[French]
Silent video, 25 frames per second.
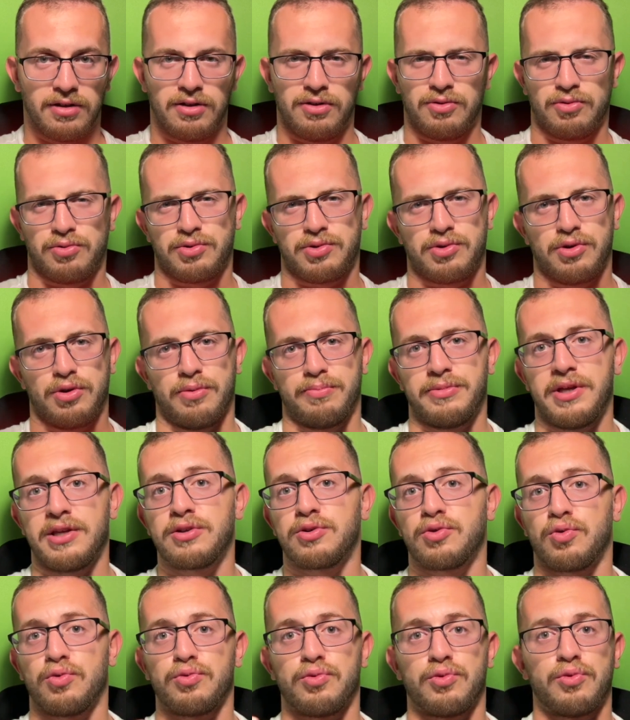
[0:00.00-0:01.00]
Donc euh, peut-être
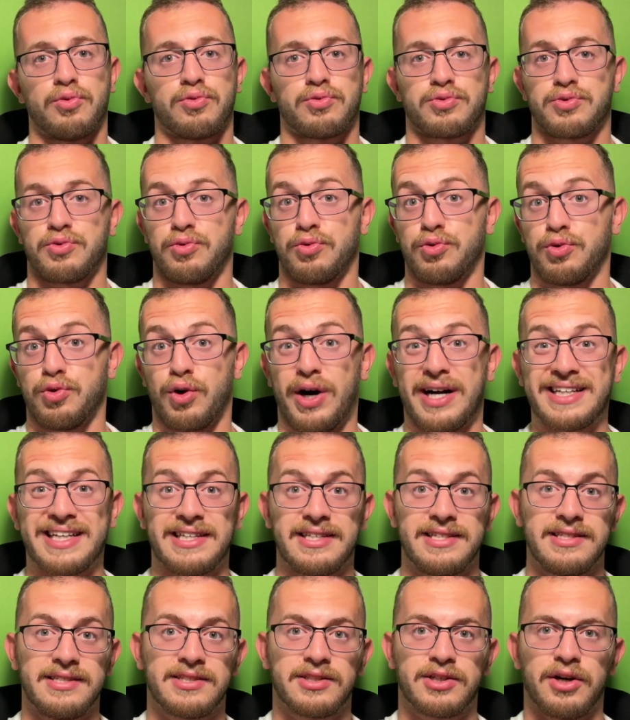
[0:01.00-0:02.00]
qu'on aura des
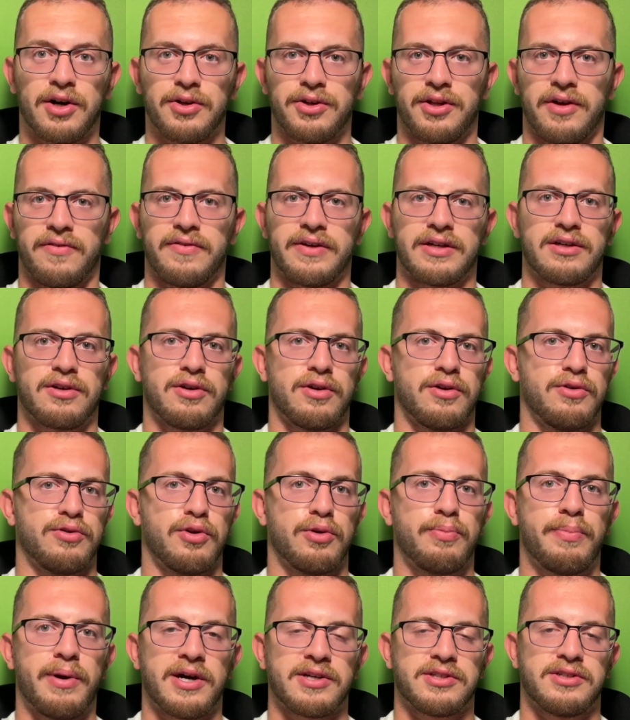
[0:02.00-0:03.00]
discords avec euh,
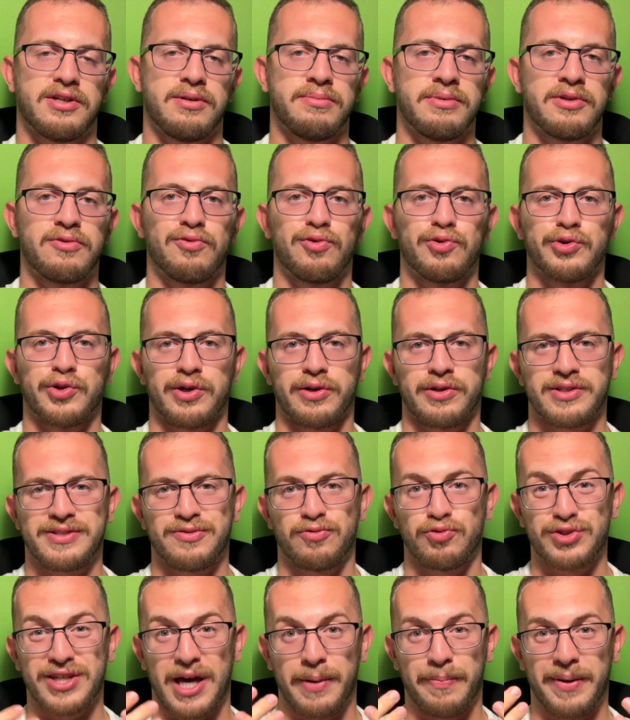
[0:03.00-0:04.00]
d'autres personnes, vous ne
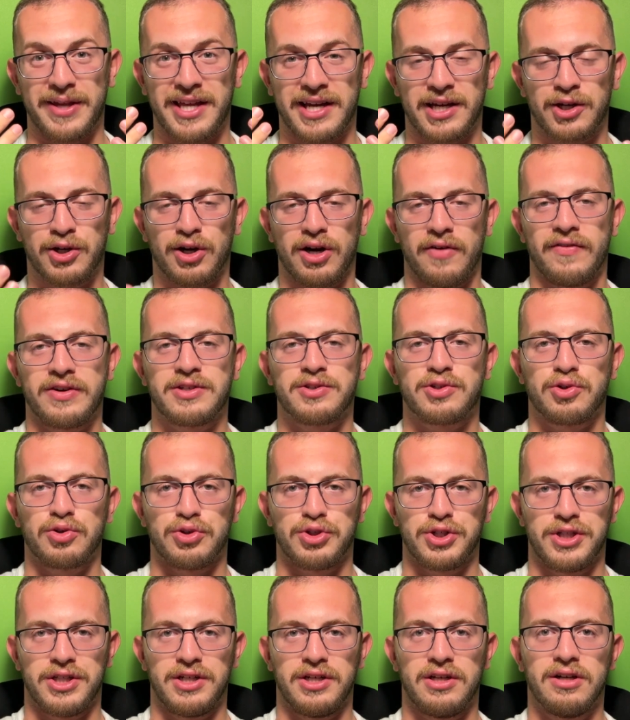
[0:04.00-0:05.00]
serez pas d'accord avec ce que je
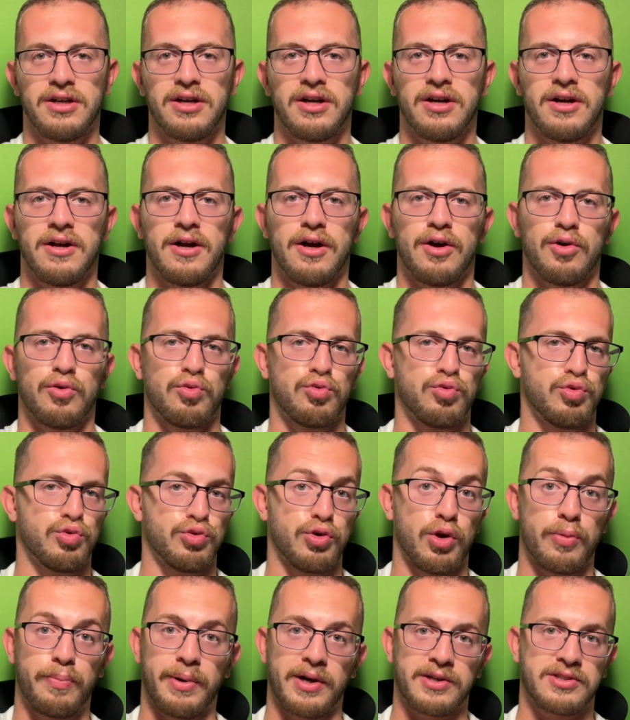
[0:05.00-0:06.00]
dis, ou
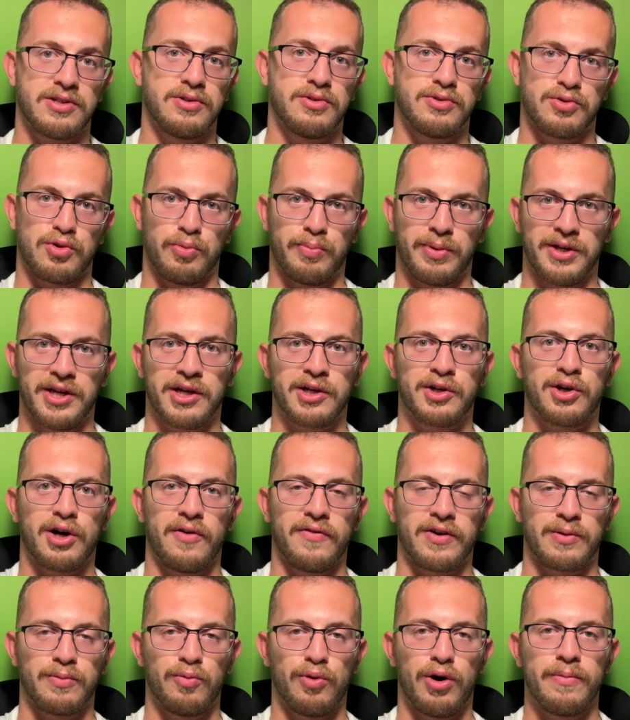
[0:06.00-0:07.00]
d'autres personnes ne seront pas d'accord
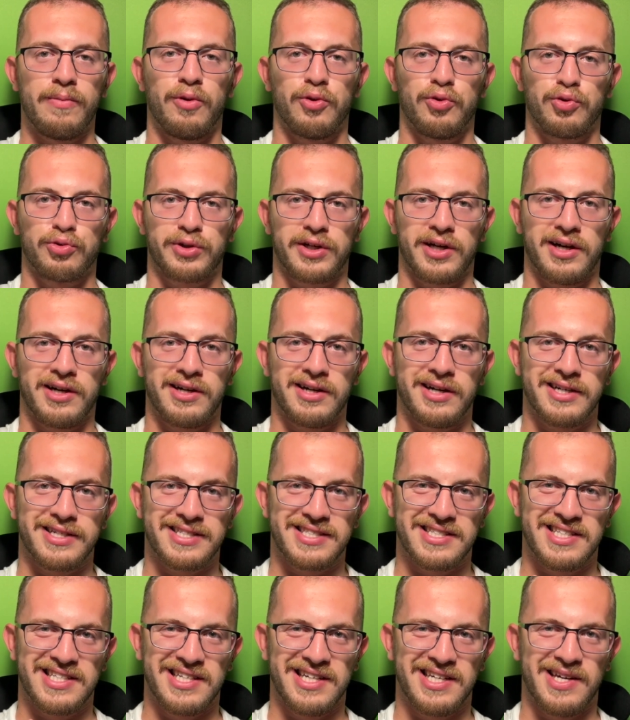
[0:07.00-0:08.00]
avec moi, mais en tout cas,
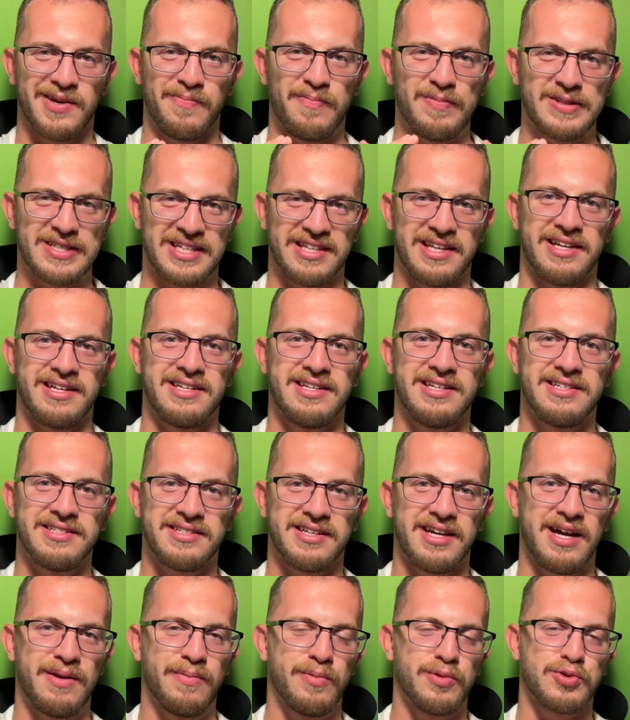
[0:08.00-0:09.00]
c'est mes analyses,
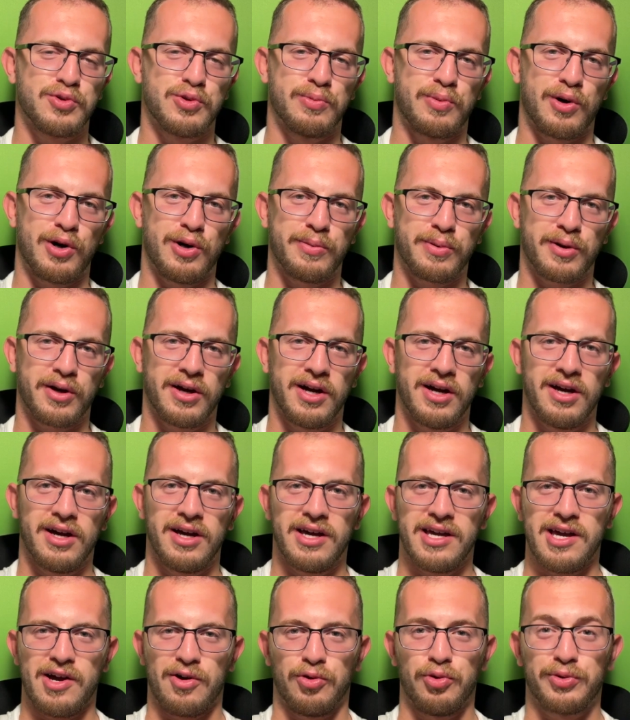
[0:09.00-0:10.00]
elles me sont propres,
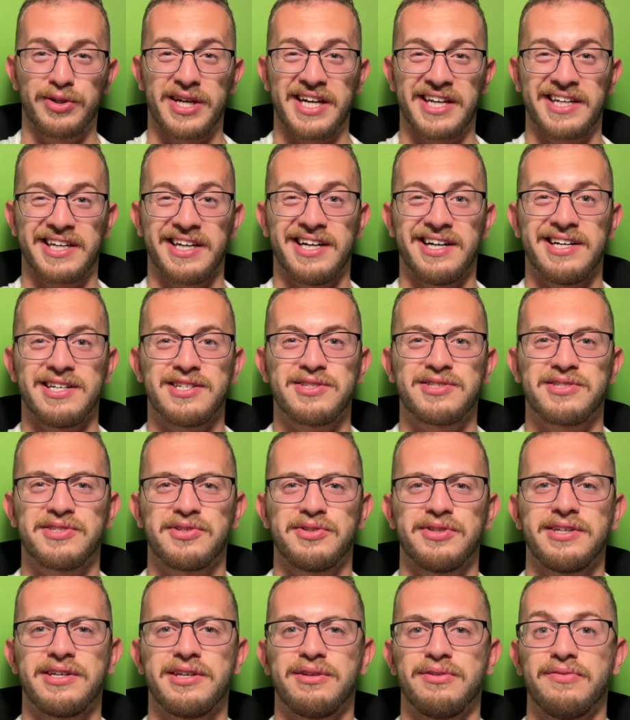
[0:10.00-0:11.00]
et en aucun cas, ce
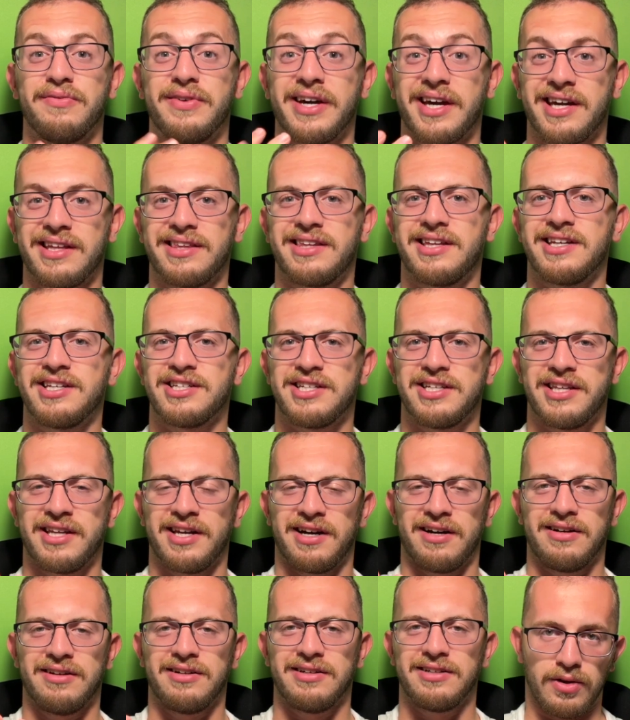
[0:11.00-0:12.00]
n'est une vérité
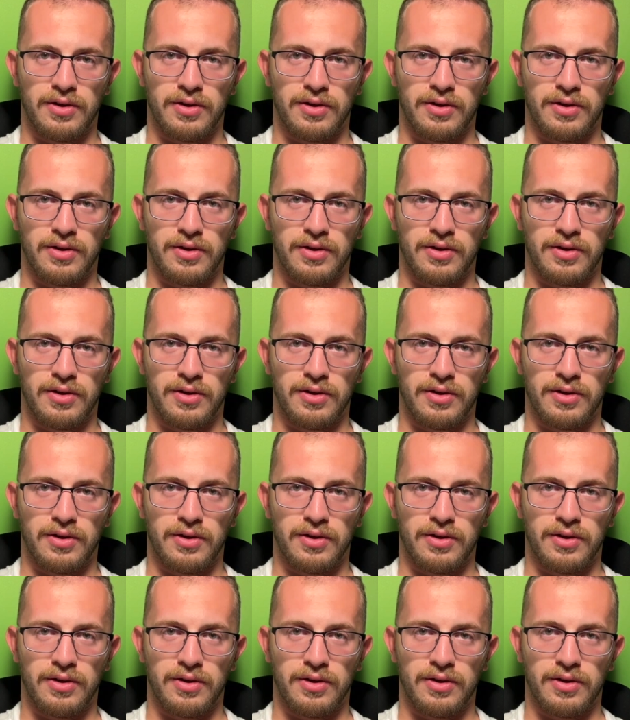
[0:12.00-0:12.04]
générale.